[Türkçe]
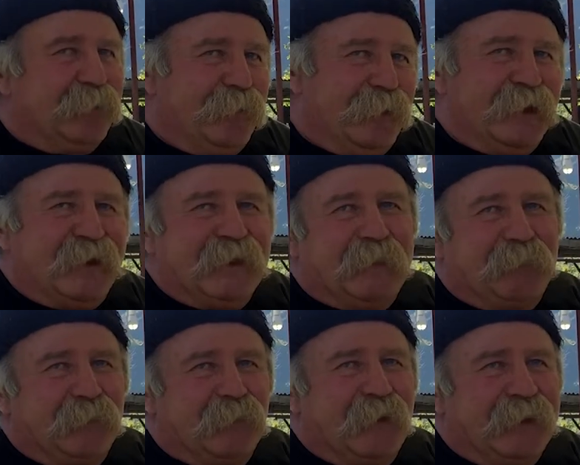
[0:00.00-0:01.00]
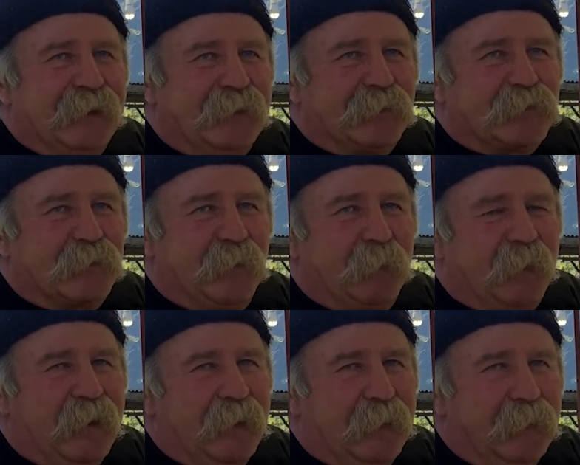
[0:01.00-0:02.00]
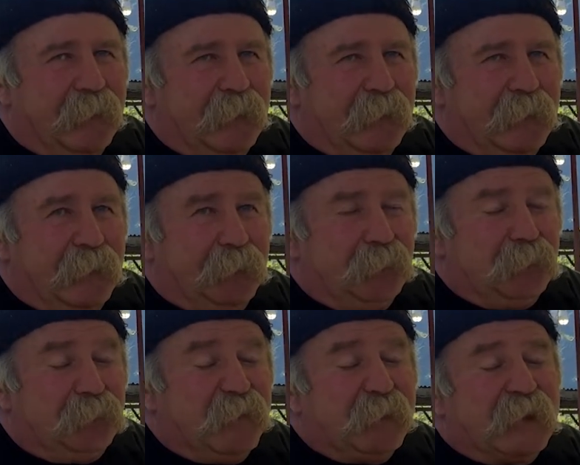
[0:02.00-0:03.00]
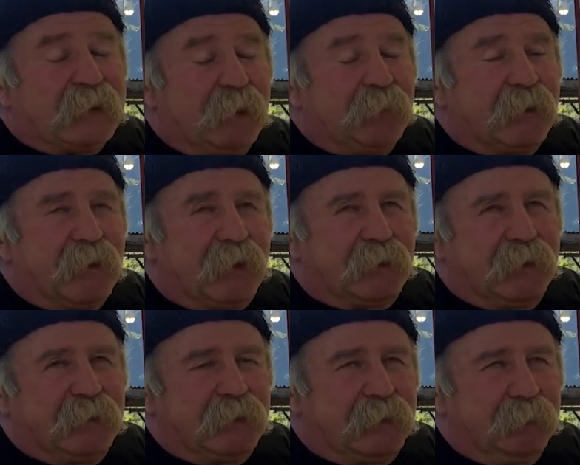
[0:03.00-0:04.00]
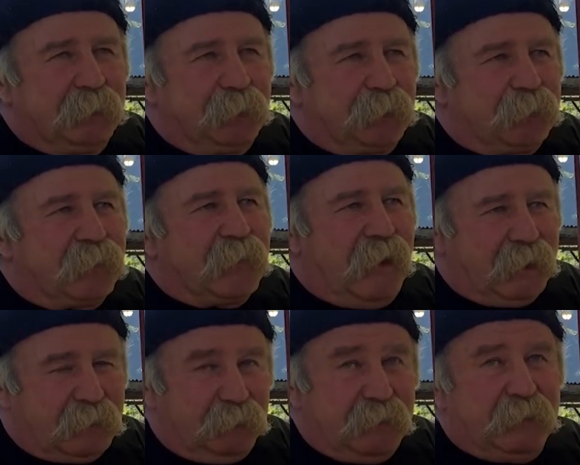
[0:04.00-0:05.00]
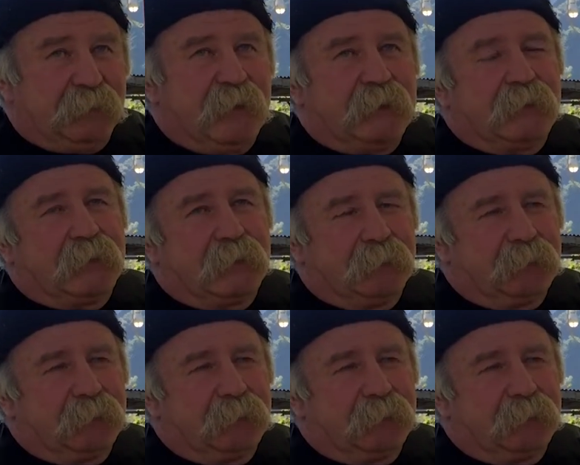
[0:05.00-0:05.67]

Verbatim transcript: O yana bu yana en son bin etre karda gittim. Atı bindim de gittim.